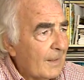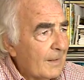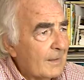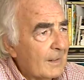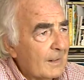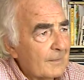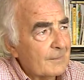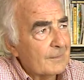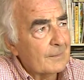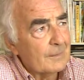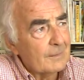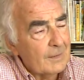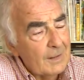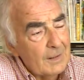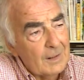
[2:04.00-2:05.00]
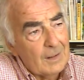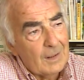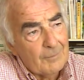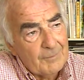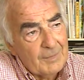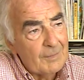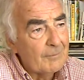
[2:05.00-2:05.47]
Fantax eh,
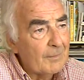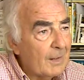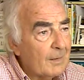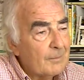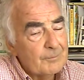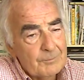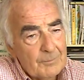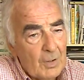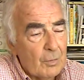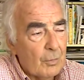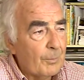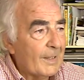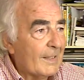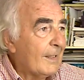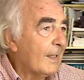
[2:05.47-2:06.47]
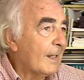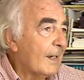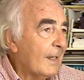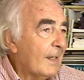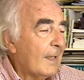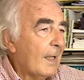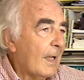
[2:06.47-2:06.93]
aveva, come
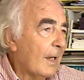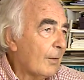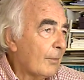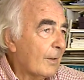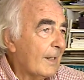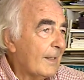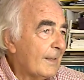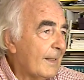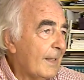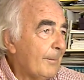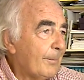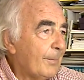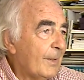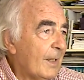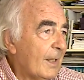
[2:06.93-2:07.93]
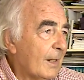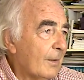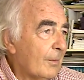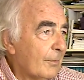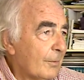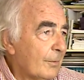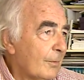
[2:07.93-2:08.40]
dire, allora i tempi
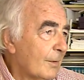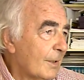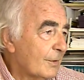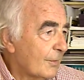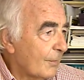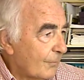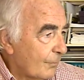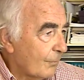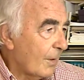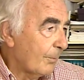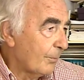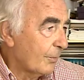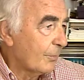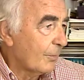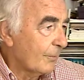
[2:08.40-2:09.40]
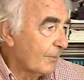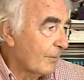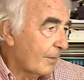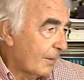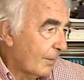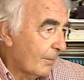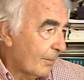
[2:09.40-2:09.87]
erano di una censura
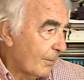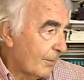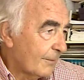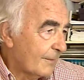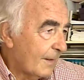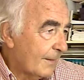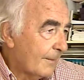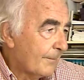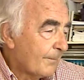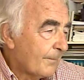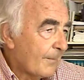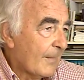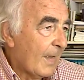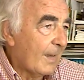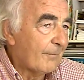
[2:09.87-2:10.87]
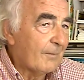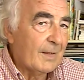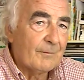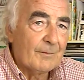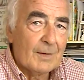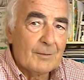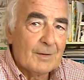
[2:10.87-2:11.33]
piuttosto rigorosa,
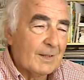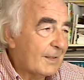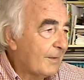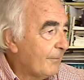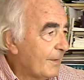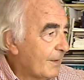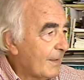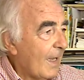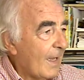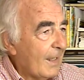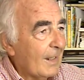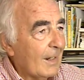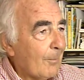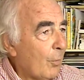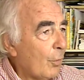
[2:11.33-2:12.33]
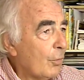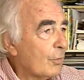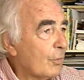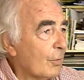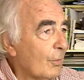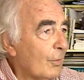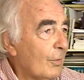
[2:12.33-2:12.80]
aveva un'attività, era
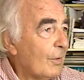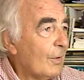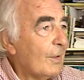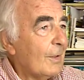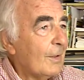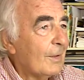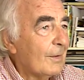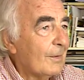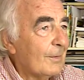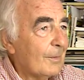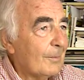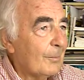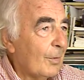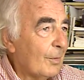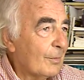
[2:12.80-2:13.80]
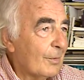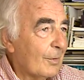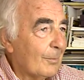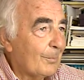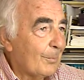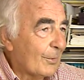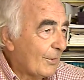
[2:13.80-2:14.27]
molto, eh,
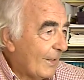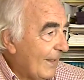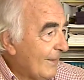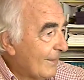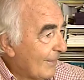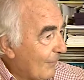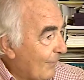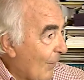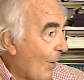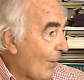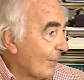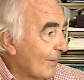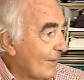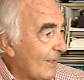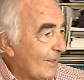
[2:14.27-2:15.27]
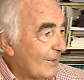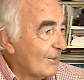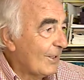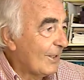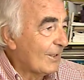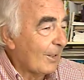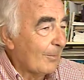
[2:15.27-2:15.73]
molto potente, forte,
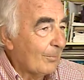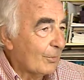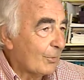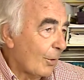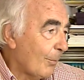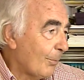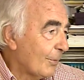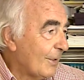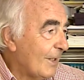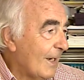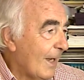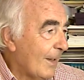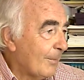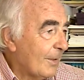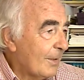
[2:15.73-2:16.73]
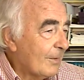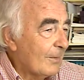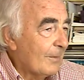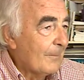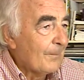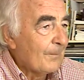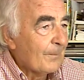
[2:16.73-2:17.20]
eccetera, un po' troppo
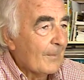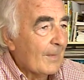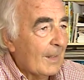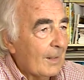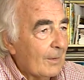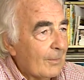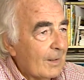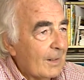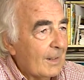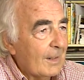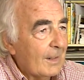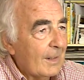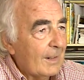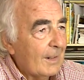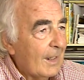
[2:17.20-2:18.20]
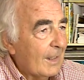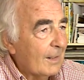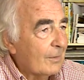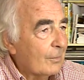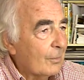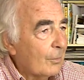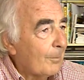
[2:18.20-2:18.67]
dinamico, e allora è
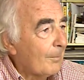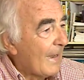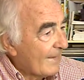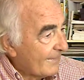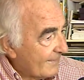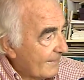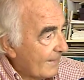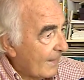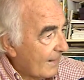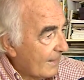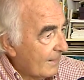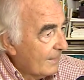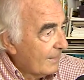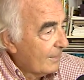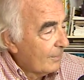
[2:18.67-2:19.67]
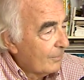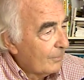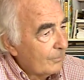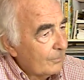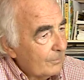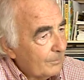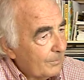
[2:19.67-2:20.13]
nato Mascar,
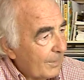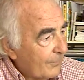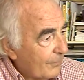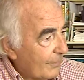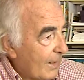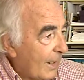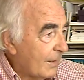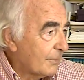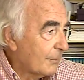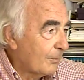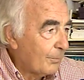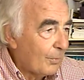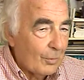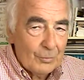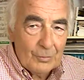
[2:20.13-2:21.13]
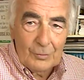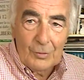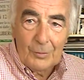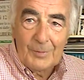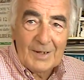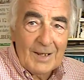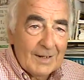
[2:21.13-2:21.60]
un personaggio un po' col
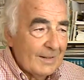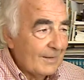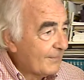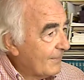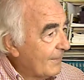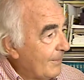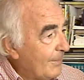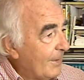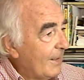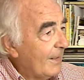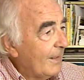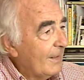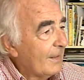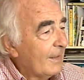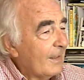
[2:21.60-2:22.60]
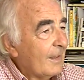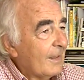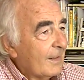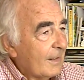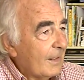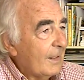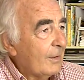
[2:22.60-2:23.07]
nome anche simile
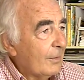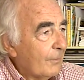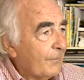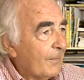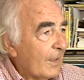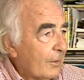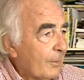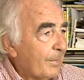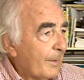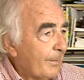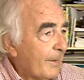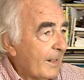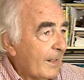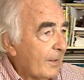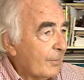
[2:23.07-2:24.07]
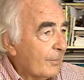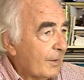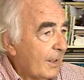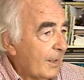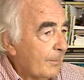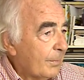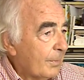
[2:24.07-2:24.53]
che io ho fatto per parecchio
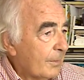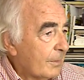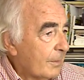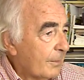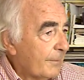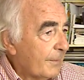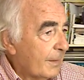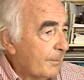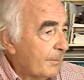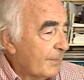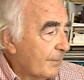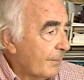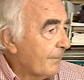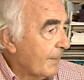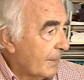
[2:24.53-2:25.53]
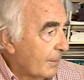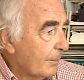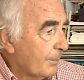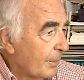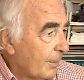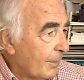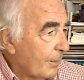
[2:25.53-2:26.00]
tempo, dove mi sono fatto
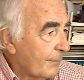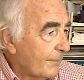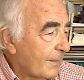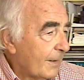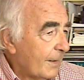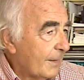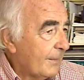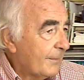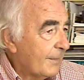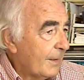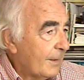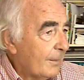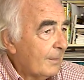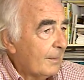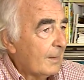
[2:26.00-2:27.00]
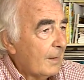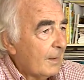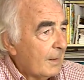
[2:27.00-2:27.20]
un po' le ossa nel disegno.